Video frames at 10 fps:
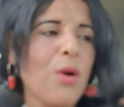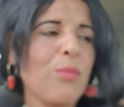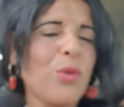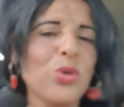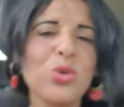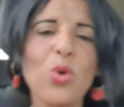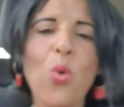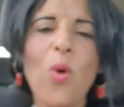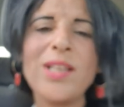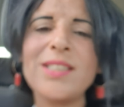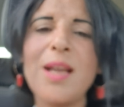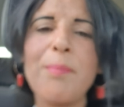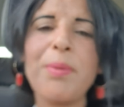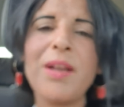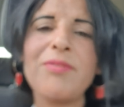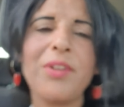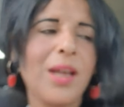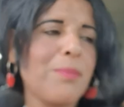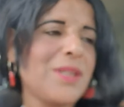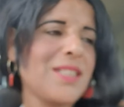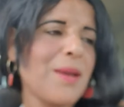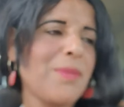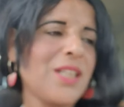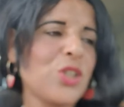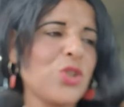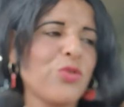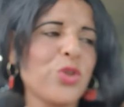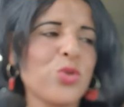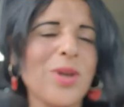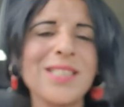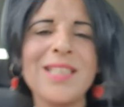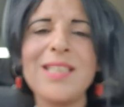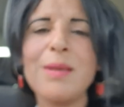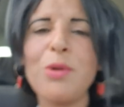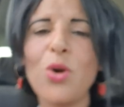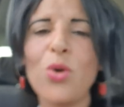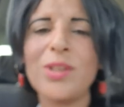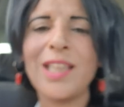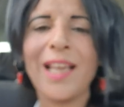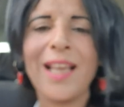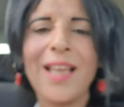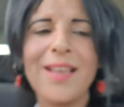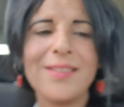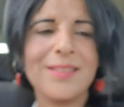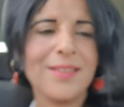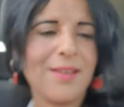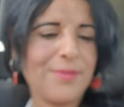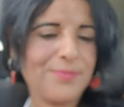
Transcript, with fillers: Mon troisième préféré, mes amis, je veux choisir numéro 13.